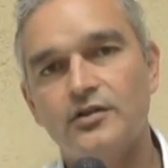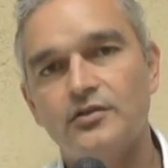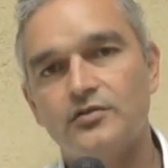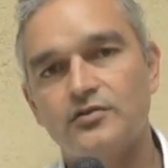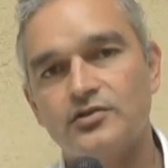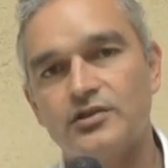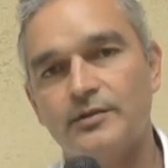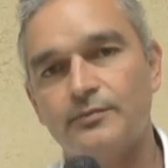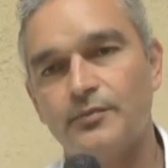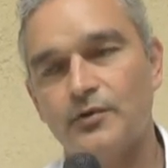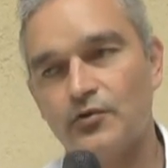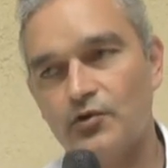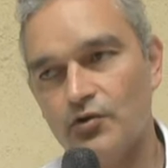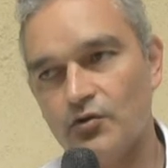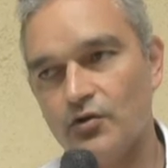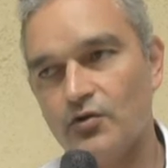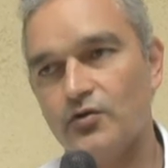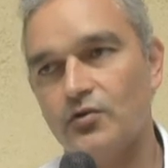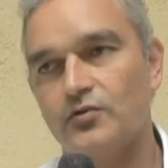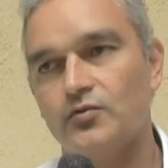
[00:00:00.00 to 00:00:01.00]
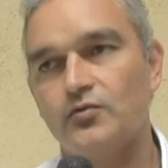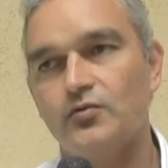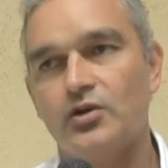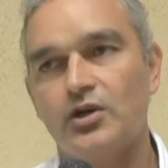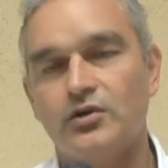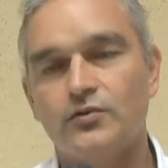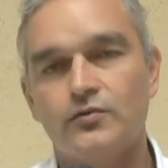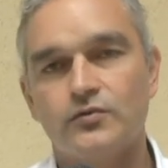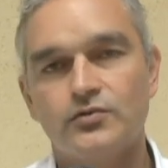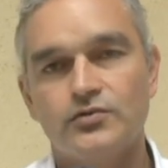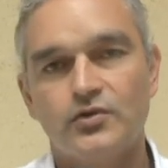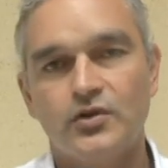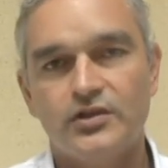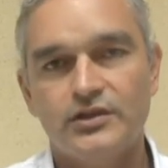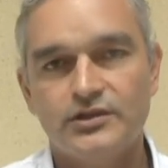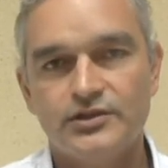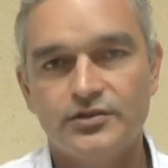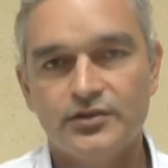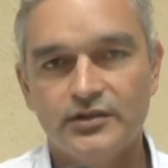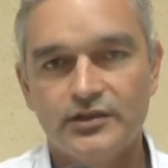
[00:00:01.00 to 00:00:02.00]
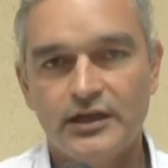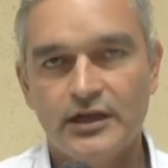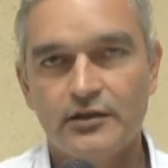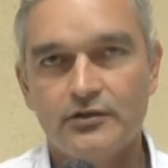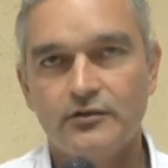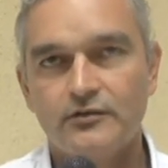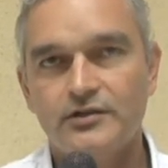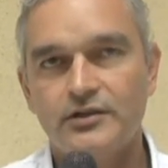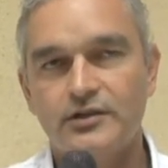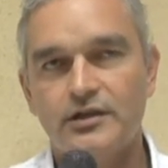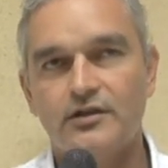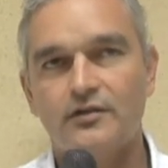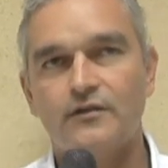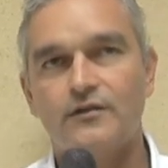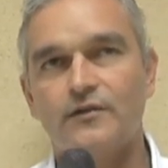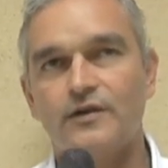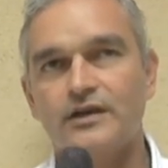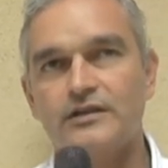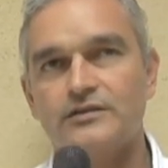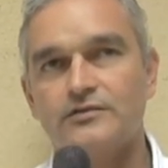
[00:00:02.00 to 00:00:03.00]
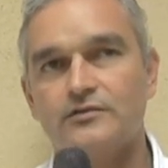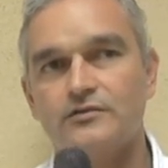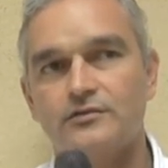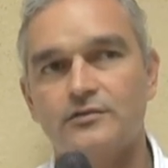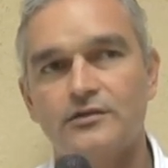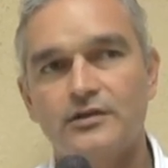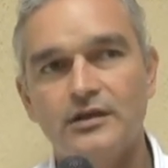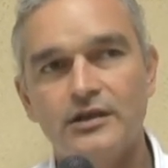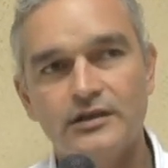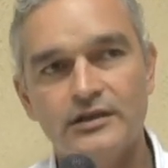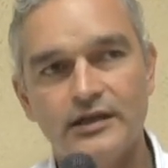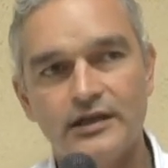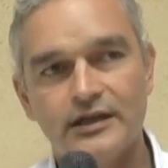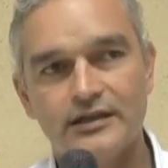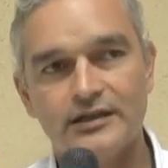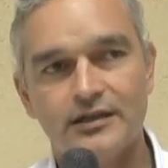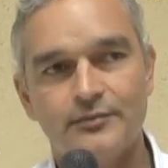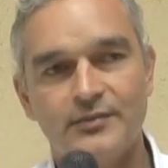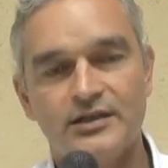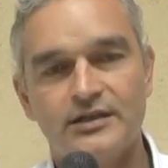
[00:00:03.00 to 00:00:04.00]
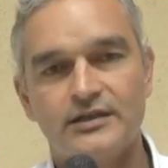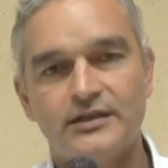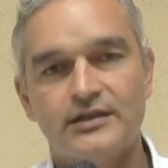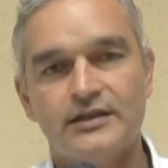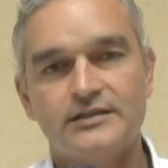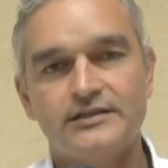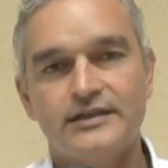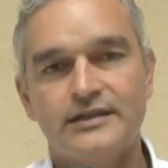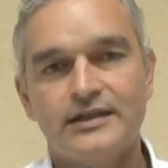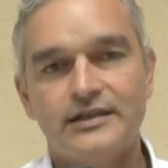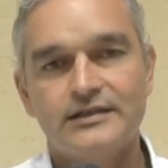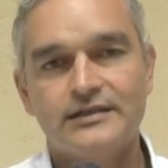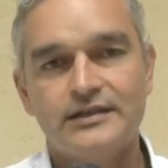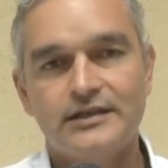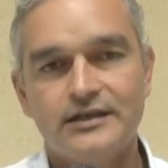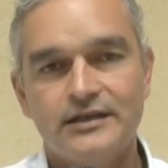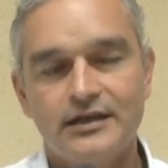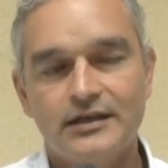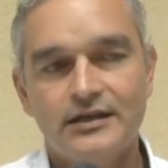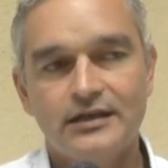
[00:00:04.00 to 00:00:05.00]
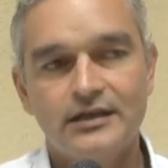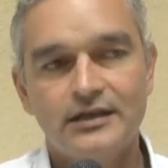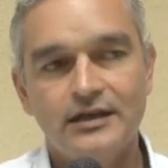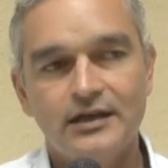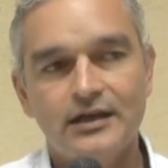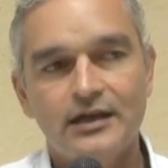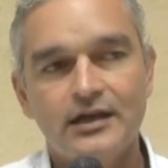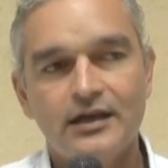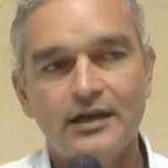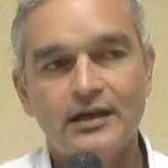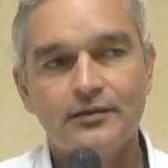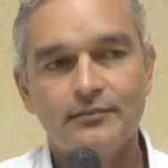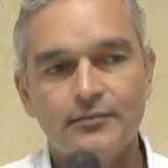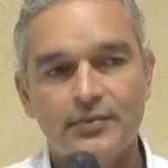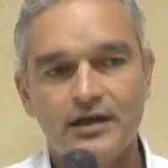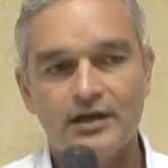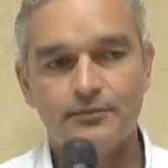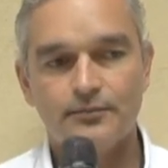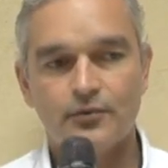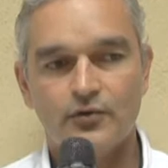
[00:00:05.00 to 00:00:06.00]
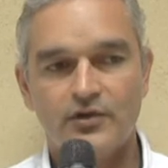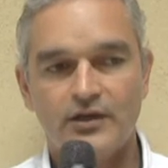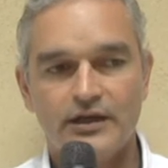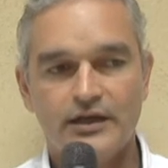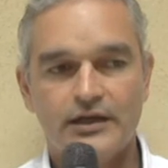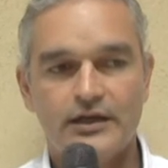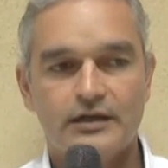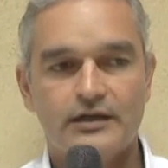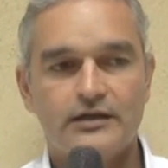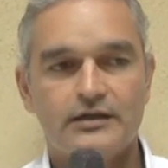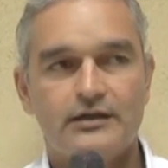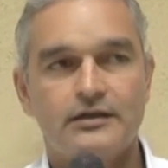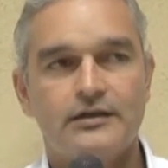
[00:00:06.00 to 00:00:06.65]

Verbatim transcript: nos apoyó con un recurso adicional con dinero fresco directamente del Senacica para poder